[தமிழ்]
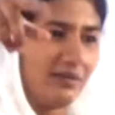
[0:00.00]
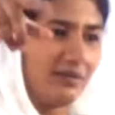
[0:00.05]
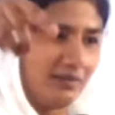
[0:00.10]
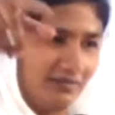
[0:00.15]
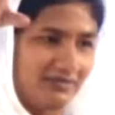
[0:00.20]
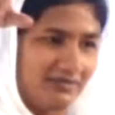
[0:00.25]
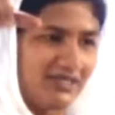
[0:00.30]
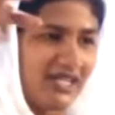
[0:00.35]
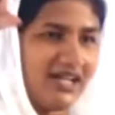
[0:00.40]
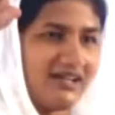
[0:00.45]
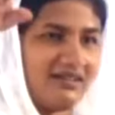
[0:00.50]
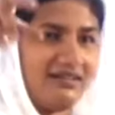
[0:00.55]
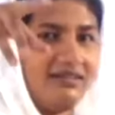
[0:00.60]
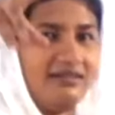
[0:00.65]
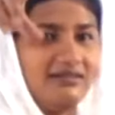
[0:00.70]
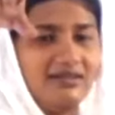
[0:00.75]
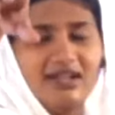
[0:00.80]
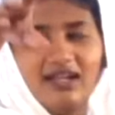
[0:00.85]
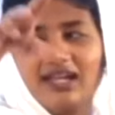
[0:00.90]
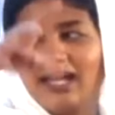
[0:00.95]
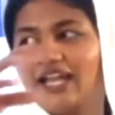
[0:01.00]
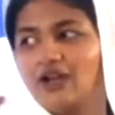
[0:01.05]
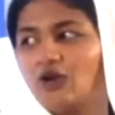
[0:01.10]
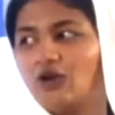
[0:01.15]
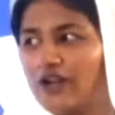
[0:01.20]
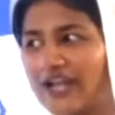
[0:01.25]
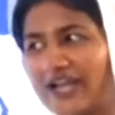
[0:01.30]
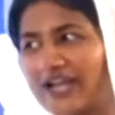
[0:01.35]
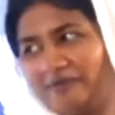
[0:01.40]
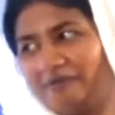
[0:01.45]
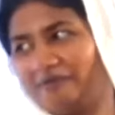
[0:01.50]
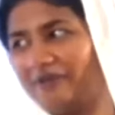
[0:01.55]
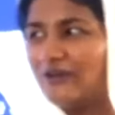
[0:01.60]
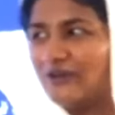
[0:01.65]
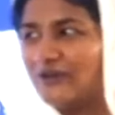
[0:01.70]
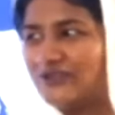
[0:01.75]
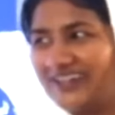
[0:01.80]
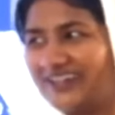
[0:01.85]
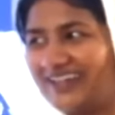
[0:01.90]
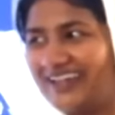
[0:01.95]
செக் எனக்கு ஒரு ரெட் பென்
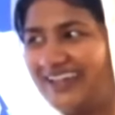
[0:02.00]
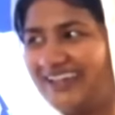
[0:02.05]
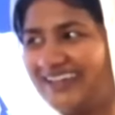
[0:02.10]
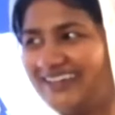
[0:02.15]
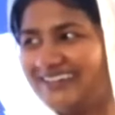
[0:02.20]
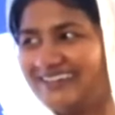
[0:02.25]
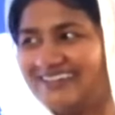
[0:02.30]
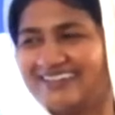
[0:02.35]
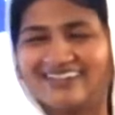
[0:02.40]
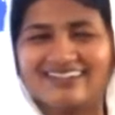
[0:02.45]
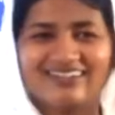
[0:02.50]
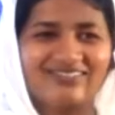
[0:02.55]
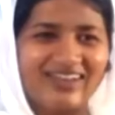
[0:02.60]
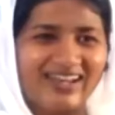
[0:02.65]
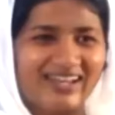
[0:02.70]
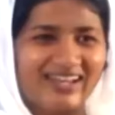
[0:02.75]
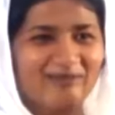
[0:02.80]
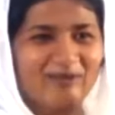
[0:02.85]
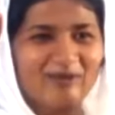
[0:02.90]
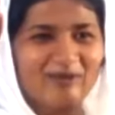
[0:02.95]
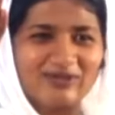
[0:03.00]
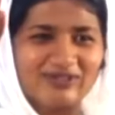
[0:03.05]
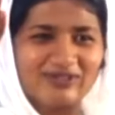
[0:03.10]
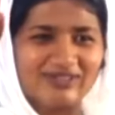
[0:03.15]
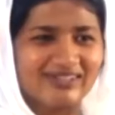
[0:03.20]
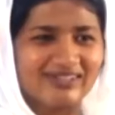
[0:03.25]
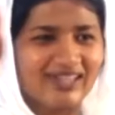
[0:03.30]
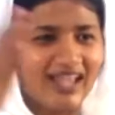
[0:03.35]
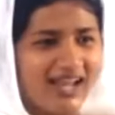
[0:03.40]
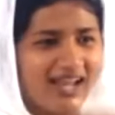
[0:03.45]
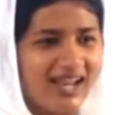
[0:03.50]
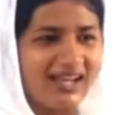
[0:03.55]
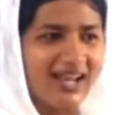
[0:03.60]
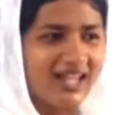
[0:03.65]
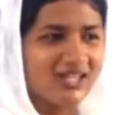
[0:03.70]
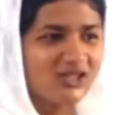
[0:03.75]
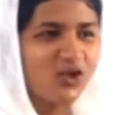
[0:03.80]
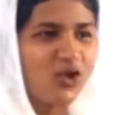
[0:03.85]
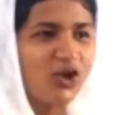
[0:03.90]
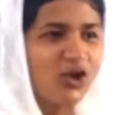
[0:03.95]
கொடுத்துருங்க வெளியே போகும்போது எல்லாம் நான்
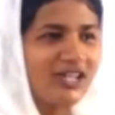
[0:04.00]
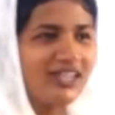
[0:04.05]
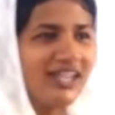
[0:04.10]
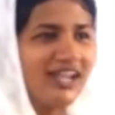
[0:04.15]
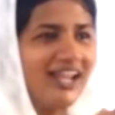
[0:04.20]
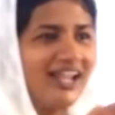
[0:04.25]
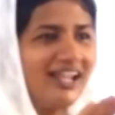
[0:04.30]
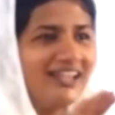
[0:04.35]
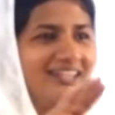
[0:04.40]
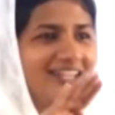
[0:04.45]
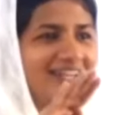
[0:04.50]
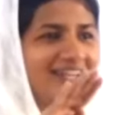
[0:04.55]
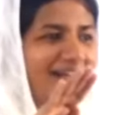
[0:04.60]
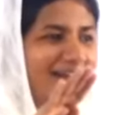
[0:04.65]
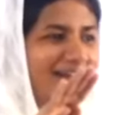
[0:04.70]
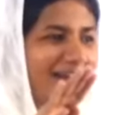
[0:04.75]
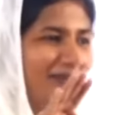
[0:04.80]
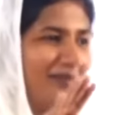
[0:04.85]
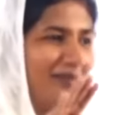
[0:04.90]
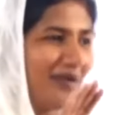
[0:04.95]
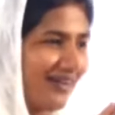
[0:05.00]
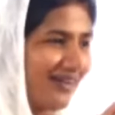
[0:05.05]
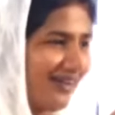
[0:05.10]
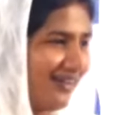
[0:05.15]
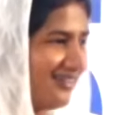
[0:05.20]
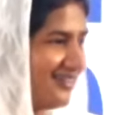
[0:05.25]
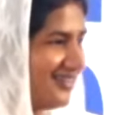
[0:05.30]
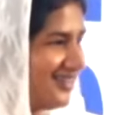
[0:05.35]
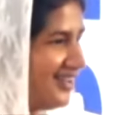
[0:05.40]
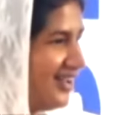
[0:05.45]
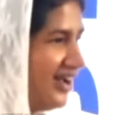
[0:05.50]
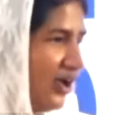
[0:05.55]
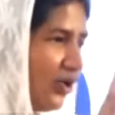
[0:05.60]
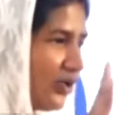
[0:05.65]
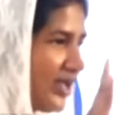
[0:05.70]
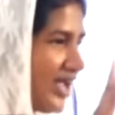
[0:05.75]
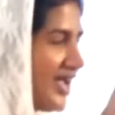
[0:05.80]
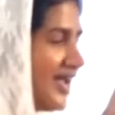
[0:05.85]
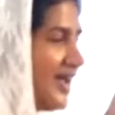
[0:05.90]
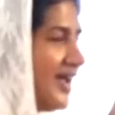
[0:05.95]
சொல்றதெல்லாம் எழுதியிருக்காங்களான்னு பார்க்கலாம் ஓகே
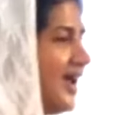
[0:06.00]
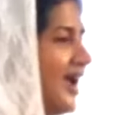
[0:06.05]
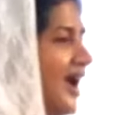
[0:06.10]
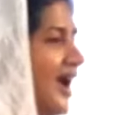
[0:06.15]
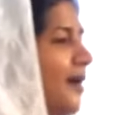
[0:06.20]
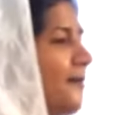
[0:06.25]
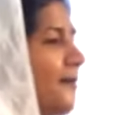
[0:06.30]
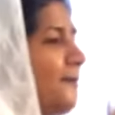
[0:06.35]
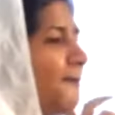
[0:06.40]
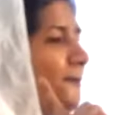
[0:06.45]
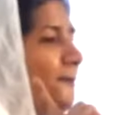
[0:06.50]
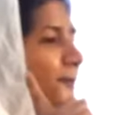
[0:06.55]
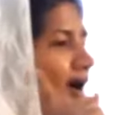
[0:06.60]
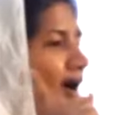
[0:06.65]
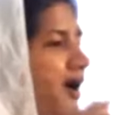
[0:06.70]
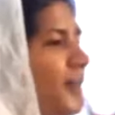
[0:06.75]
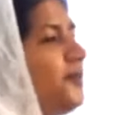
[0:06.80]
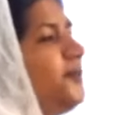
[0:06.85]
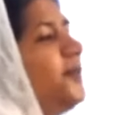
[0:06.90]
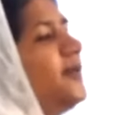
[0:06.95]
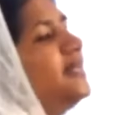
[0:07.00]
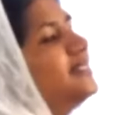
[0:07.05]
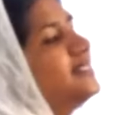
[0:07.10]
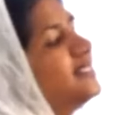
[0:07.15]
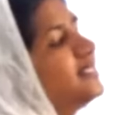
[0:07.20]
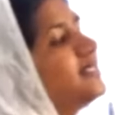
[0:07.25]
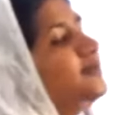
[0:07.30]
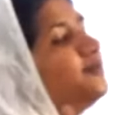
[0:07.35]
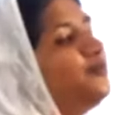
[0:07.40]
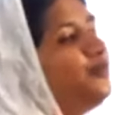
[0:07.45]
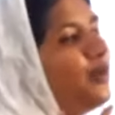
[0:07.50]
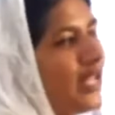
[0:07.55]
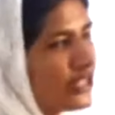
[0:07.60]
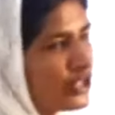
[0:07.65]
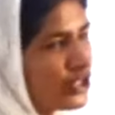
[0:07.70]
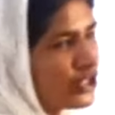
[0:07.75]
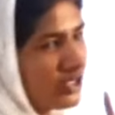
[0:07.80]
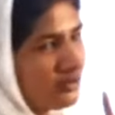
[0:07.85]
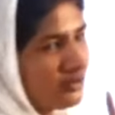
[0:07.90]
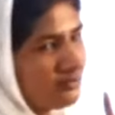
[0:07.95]
பர்பஸ்
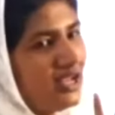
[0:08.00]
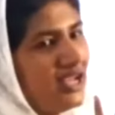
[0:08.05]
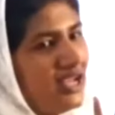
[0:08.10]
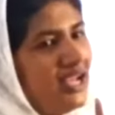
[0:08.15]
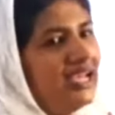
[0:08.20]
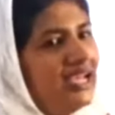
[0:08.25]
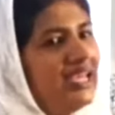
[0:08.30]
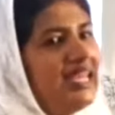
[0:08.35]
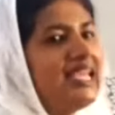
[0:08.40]
பிளஷர் நீங்க